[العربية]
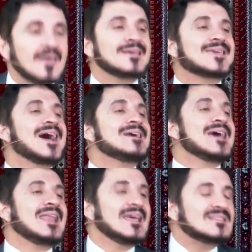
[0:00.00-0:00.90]
ان
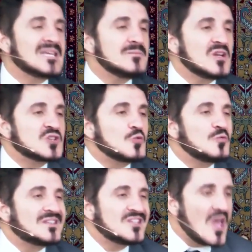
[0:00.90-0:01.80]
كان لا يدري من
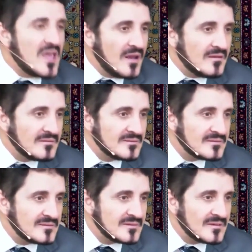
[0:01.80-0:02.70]
السنة شيئا
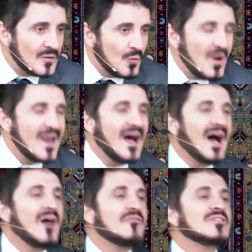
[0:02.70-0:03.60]
ولا
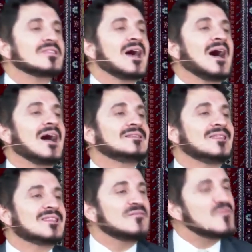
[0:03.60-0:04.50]
حافظ لا
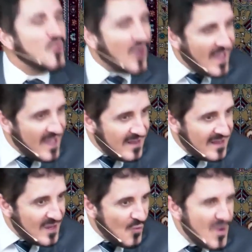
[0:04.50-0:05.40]
أحاديث لا في
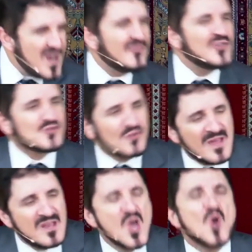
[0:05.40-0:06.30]
بخاري ولا في
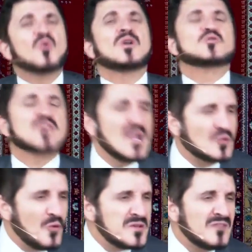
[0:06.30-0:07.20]
سنن ولو
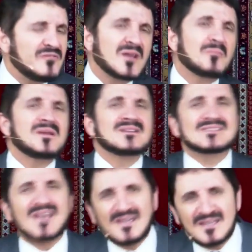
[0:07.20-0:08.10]
سألته إيش الفرق بين
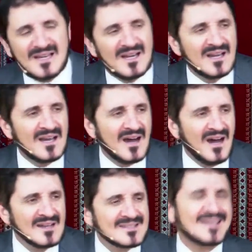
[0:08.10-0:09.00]
الصحيح
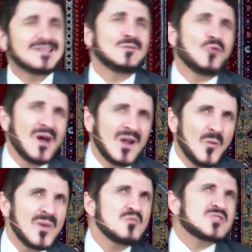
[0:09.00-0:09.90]
ها صحيح البخاري
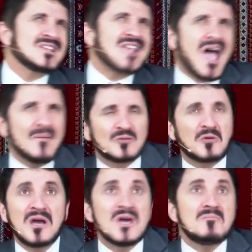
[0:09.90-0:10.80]
وبين مسند
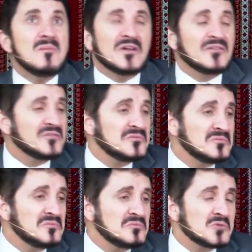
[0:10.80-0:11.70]
أحمد ما بيعرف
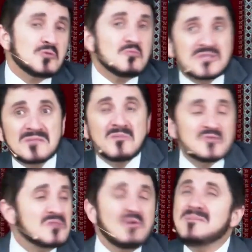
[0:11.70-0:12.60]
شو مسند ما
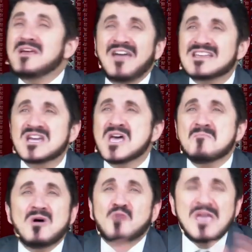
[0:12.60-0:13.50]
مسند ولا بيعرف حاجة
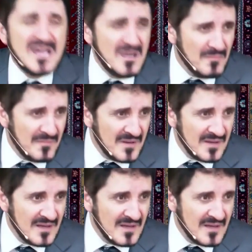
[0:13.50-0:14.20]
ما عنده أي علم